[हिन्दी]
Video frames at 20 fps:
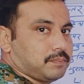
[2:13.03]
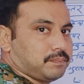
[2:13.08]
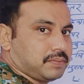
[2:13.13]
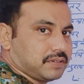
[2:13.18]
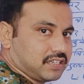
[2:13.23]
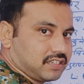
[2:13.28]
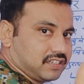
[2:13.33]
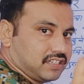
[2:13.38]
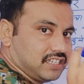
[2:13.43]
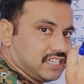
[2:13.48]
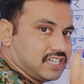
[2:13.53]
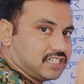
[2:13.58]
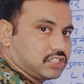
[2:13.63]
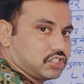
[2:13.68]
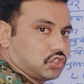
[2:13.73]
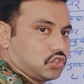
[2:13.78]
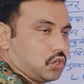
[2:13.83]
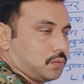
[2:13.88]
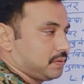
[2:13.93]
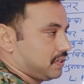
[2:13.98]
प्रश्न एक
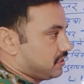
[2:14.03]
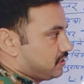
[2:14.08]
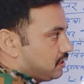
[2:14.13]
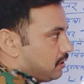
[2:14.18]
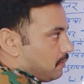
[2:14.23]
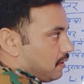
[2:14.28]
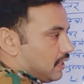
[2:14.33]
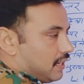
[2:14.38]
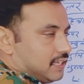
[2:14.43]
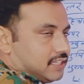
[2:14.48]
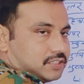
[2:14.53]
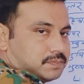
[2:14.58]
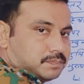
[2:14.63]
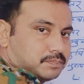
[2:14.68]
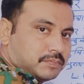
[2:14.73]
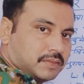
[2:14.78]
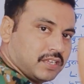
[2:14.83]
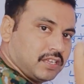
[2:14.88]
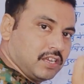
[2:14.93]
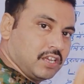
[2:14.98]
से दो प्रश्न हमारे इस
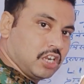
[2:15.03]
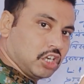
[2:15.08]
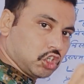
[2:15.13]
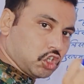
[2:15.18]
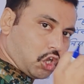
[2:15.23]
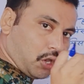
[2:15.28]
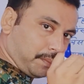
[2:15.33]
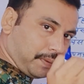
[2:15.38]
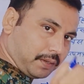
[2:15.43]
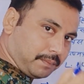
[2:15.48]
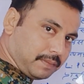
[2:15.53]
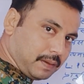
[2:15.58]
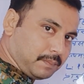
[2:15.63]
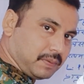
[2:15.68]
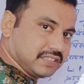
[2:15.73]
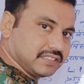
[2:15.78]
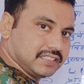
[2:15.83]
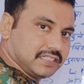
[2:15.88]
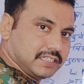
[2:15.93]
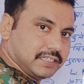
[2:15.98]
टॉपिक में
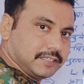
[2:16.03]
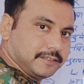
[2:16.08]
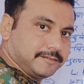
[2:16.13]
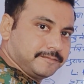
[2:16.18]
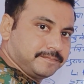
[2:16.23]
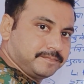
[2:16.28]
फंसे